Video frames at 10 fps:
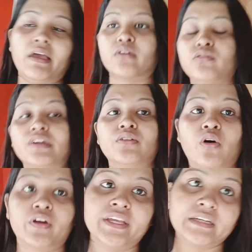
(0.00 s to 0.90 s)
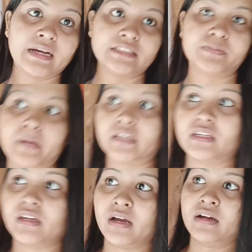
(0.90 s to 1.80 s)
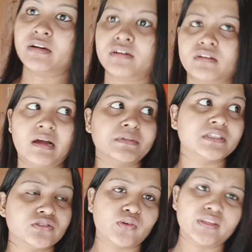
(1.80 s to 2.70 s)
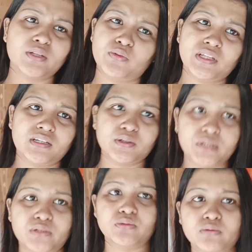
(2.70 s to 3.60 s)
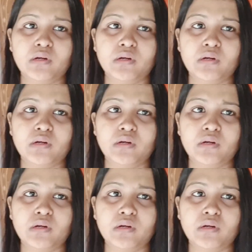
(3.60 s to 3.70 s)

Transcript: এখন আরও অনেক কাজ বাকি আর আমাদের জয়ন্তীর ওয়েদারটাও একটু